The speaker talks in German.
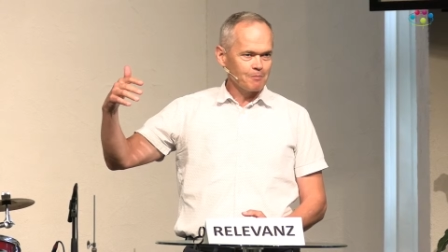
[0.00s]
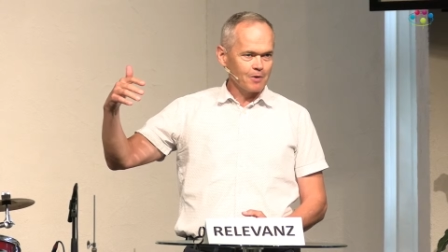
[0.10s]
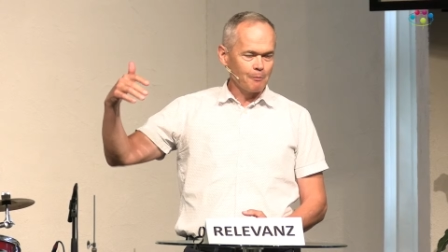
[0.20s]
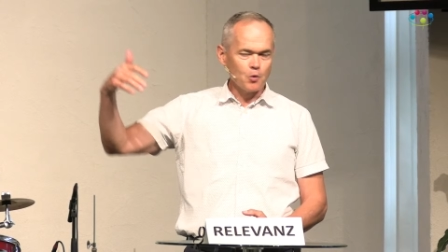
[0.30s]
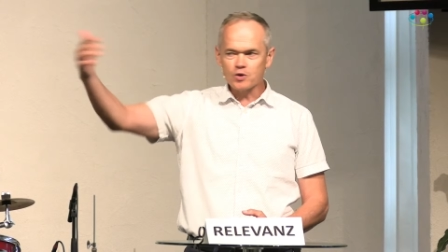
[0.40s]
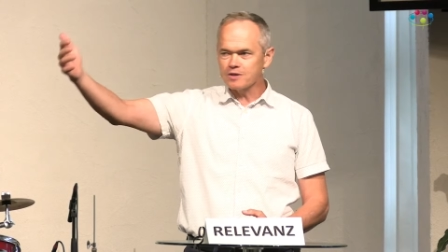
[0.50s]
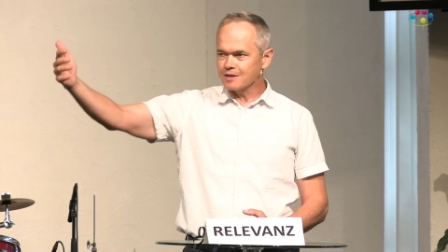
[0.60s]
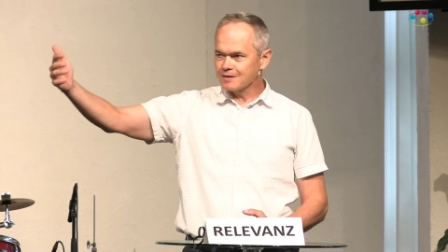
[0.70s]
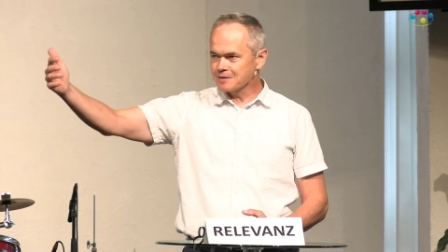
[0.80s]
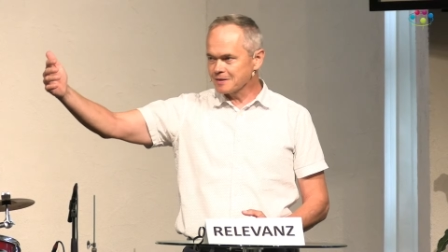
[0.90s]

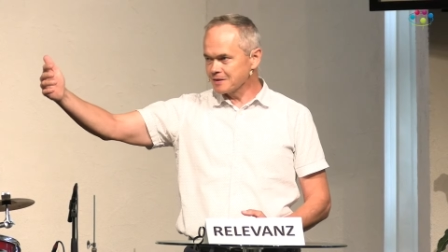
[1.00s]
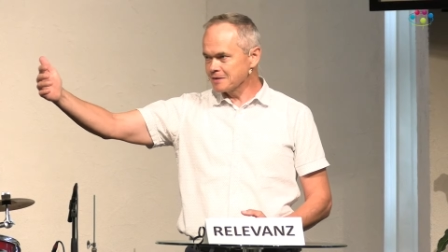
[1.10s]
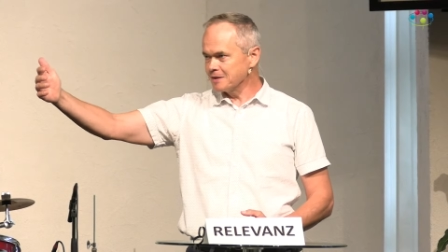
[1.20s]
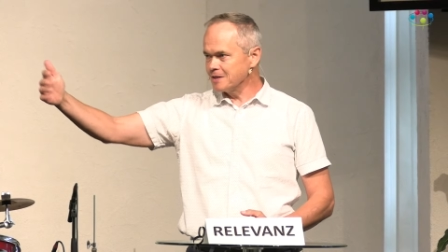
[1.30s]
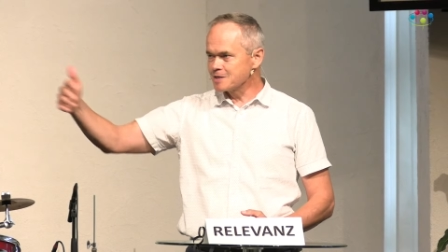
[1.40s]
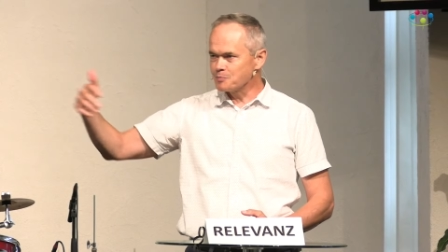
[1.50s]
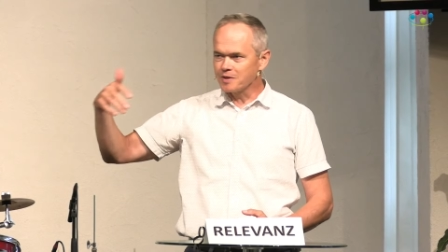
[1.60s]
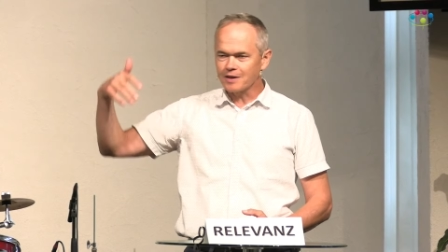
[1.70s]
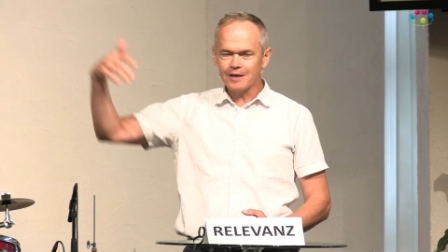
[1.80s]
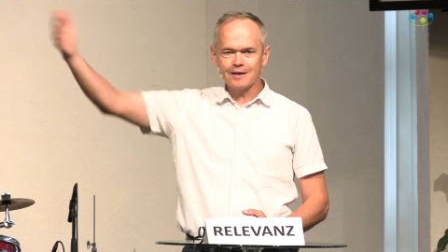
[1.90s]
ermutigenden,
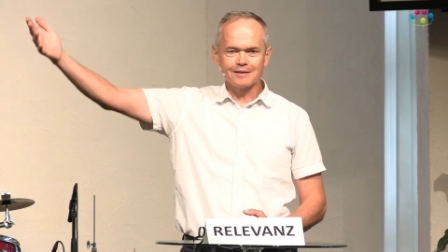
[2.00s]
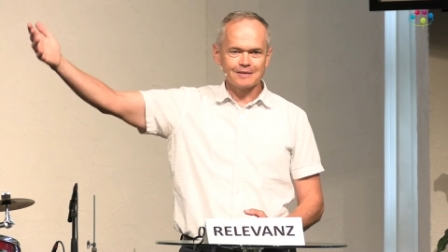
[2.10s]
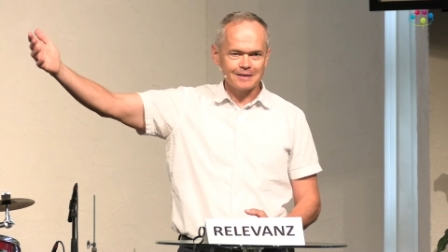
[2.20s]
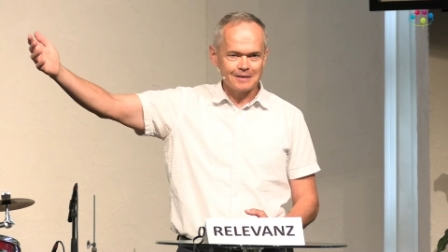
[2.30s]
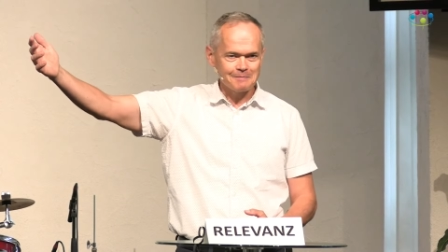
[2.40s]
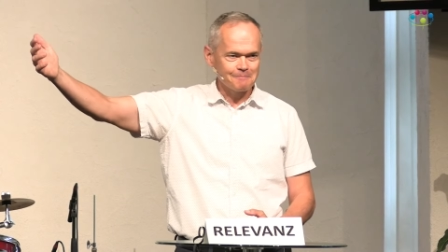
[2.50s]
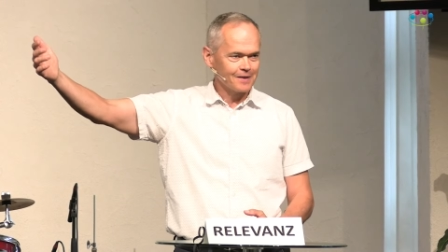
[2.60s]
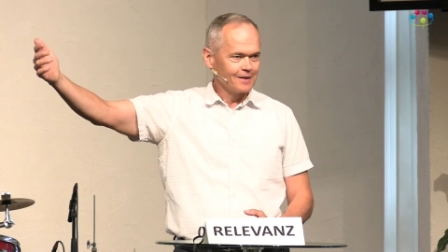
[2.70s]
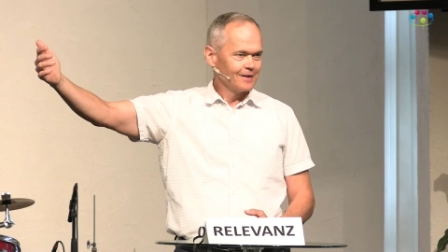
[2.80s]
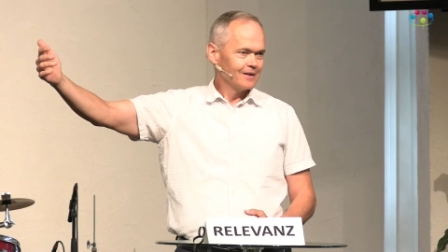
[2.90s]
inspirierenden
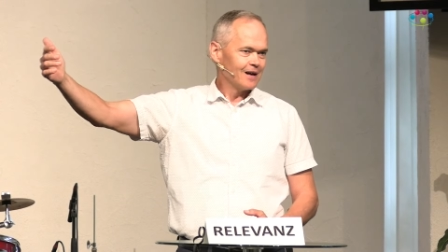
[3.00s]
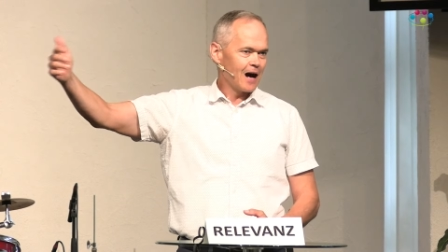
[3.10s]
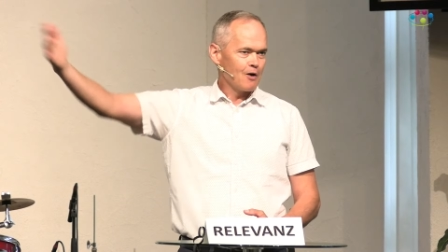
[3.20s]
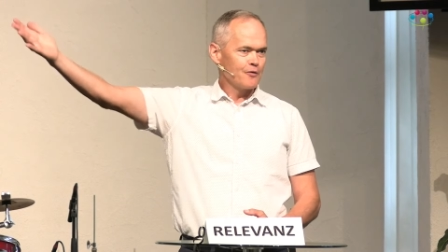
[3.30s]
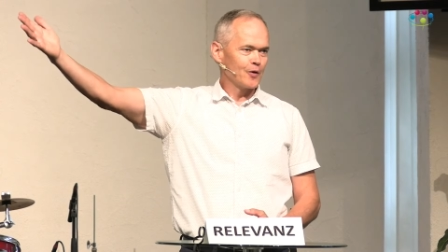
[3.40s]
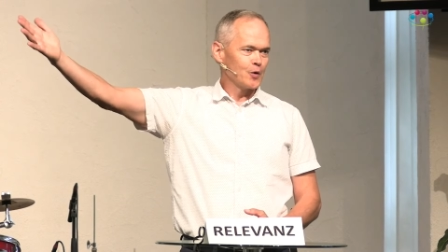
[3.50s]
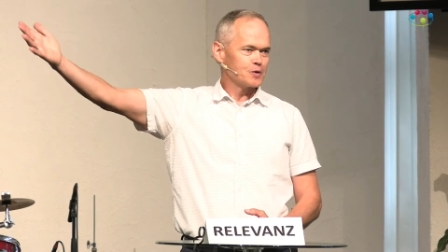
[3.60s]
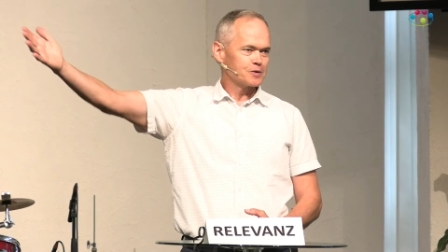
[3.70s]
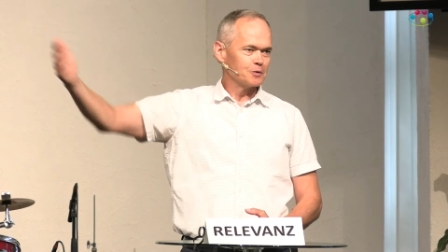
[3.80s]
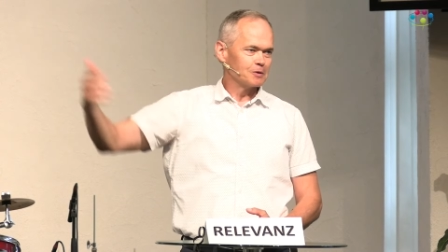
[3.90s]

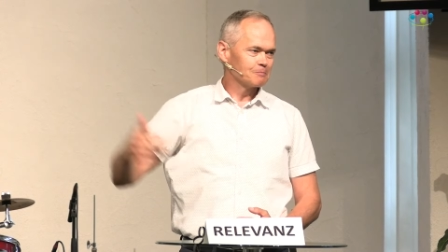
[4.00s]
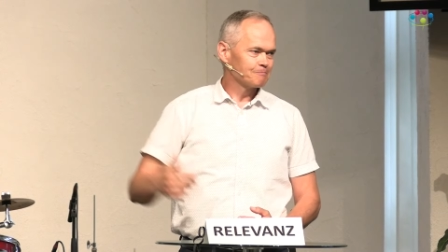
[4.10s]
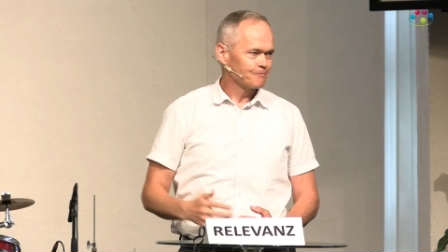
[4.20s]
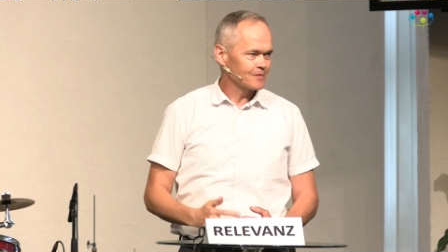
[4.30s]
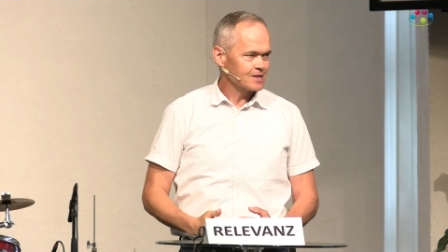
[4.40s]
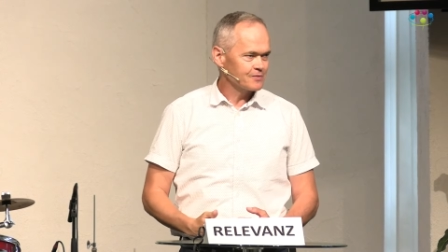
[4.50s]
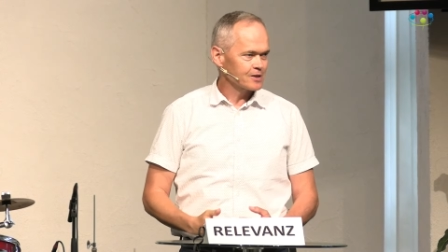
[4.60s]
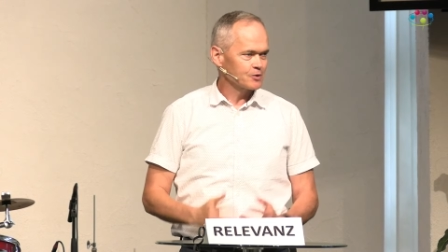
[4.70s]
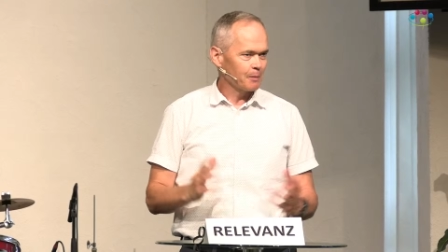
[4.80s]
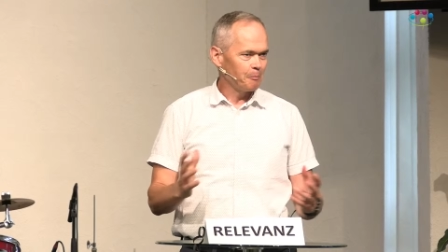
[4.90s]
Auflösung. Das wäre
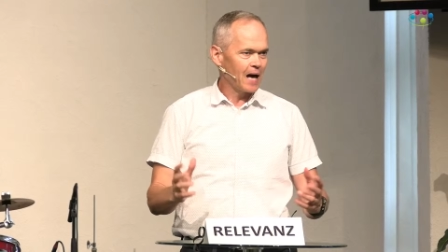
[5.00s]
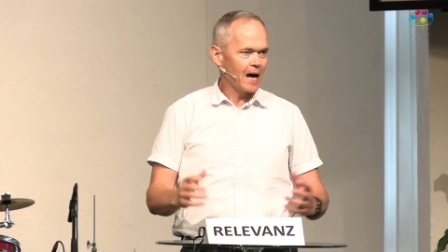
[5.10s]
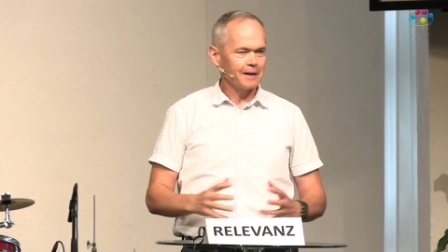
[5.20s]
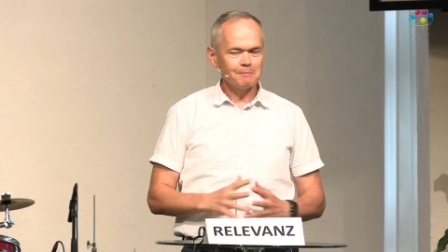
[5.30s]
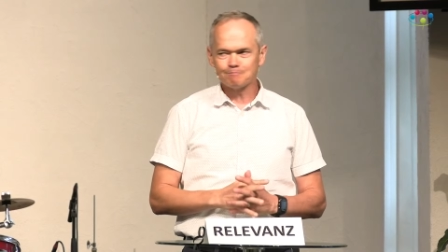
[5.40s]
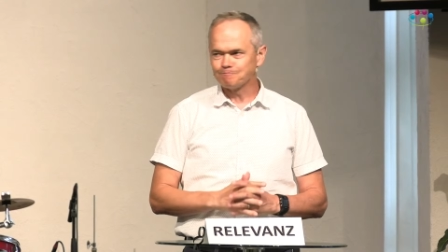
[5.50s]
so der Plan.